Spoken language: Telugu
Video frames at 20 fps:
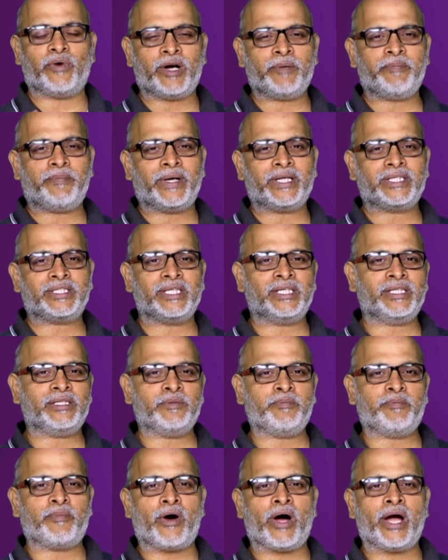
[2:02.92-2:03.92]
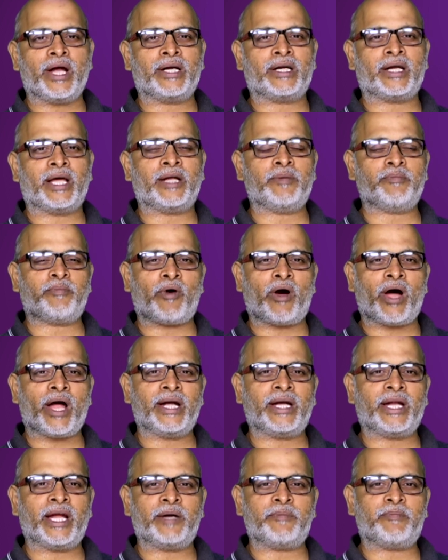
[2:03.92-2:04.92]
వన్ పర్సెంట్ పాయింట్ నైన్
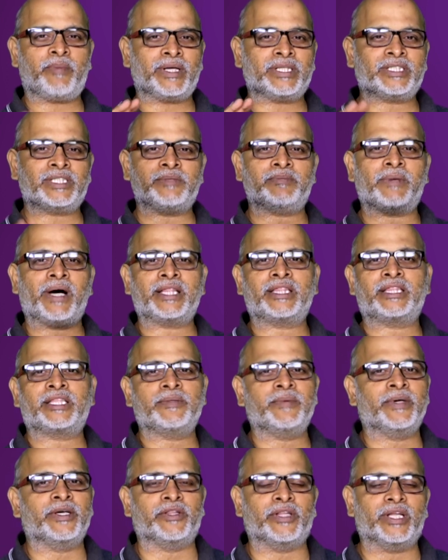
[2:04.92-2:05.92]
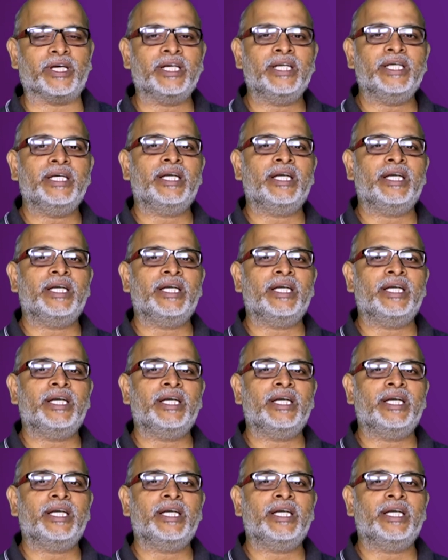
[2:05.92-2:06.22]
పాయింట్ ఎయిట్ పర్సెంట్ మాత్రమే ఉంది